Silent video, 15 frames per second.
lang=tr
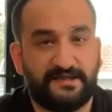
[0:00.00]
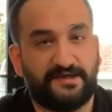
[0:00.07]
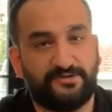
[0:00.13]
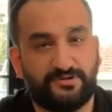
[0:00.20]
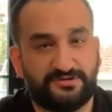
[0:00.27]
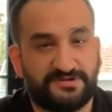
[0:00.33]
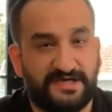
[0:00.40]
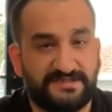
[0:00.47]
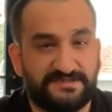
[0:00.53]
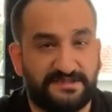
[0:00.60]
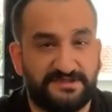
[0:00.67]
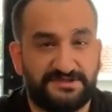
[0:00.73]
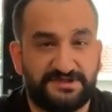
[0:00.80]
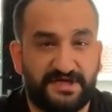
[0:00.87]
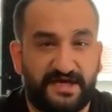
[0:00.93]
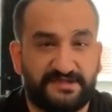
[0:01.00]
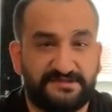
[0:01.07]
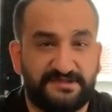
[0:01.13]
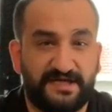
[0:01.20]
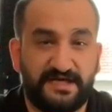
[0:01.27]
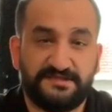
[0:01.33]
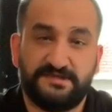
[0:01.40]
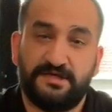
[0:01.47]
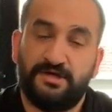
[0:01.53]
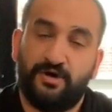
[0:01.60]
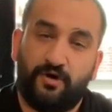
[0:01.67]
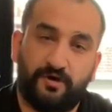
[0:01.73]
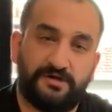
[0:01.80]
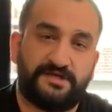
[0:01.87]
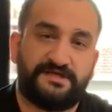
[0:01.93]
egzoz gazlarını çıkartırlar.
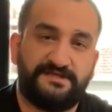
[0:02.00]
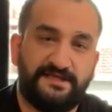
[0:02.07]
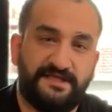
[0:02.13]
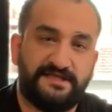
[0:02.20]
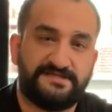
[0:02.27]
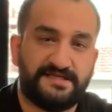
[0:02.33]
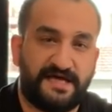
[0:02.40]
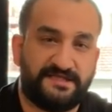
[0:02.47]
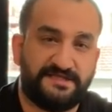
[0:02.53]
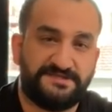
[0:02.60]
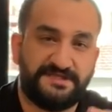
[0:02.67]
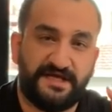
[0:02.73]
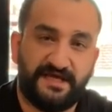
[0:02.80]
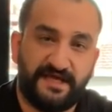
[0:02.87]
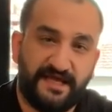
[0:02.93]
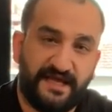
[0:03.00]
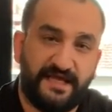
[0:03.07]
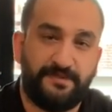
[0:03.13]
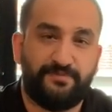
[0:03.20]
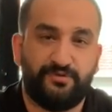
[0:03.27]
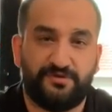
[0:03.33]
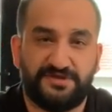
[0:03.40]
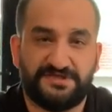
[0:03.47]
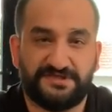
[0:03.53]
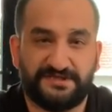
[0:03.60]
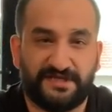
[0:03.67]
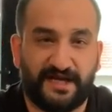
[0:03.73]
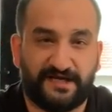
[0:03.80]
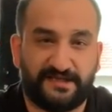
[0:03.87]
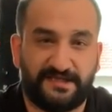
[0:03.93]
Oradaki delik sadece APU içindir
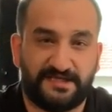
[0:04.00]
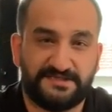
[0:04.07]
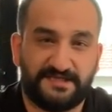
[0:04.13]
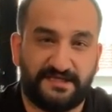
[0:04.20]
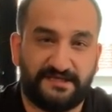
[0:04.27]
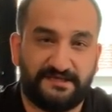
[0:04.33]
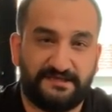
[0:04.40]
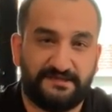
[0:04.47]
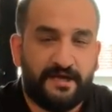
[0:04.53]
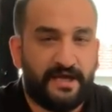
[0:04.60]
arkadaşlar.